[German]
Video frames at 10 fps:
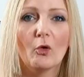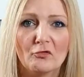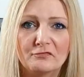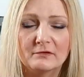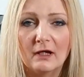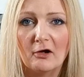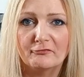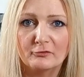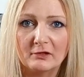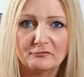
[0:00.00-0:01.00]
Ofen
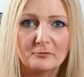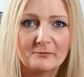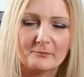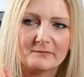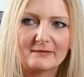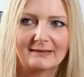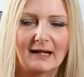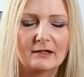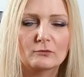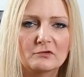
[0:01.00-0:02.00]
auf 175
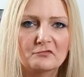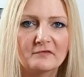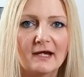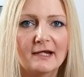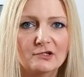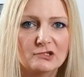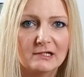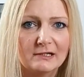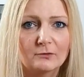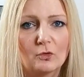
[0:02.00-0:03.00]
Grad ungefähr
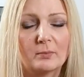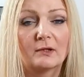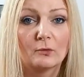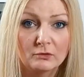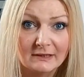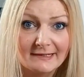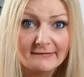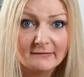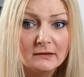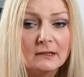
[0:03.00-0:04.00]
einstellen, Ober- und
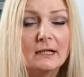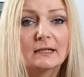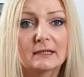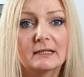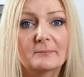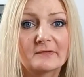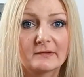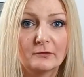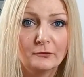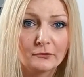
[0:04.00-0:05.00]
Unterhitze. Dann nimmst du
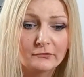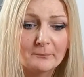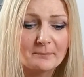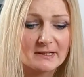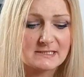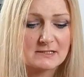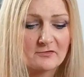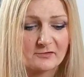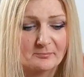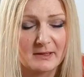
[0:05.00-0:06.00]
die Nüsse, packst du
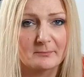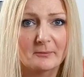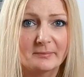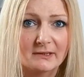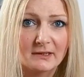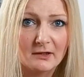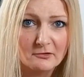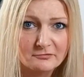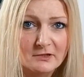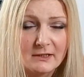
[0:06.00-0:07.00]
aufs Backpapier
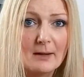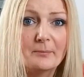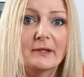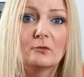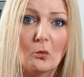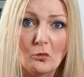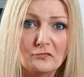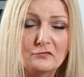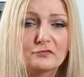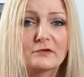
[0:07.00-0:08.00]
drauf, ab in den
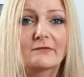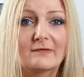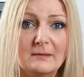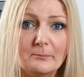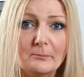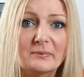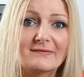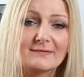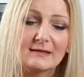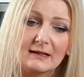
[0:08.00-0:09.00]
Ofen für 7
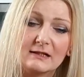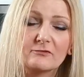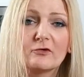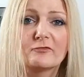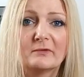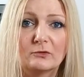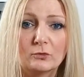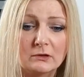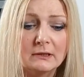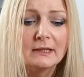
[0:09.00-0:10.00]
bis ca. 12
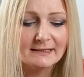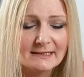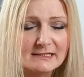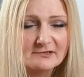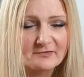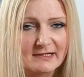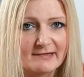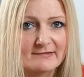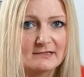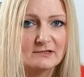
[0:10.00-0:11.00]
Minuten. Nicht
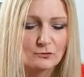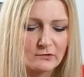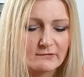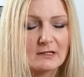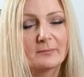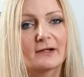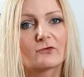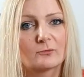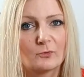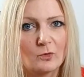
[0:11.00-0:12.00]
vergessen, die Nuss dabei
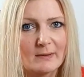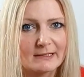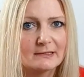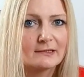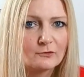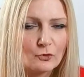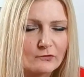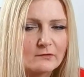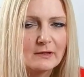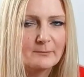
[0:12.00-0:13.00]
zu beobachten, die
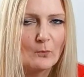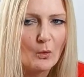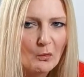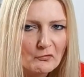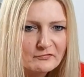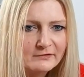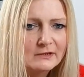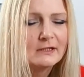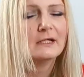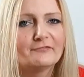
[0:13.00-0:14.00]
Nüsse im Ofen,
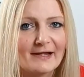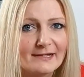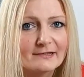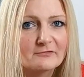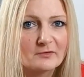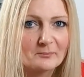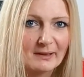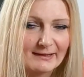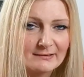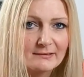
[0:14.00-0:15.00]
weil die
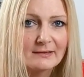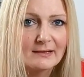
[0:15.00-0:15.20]
verbrennen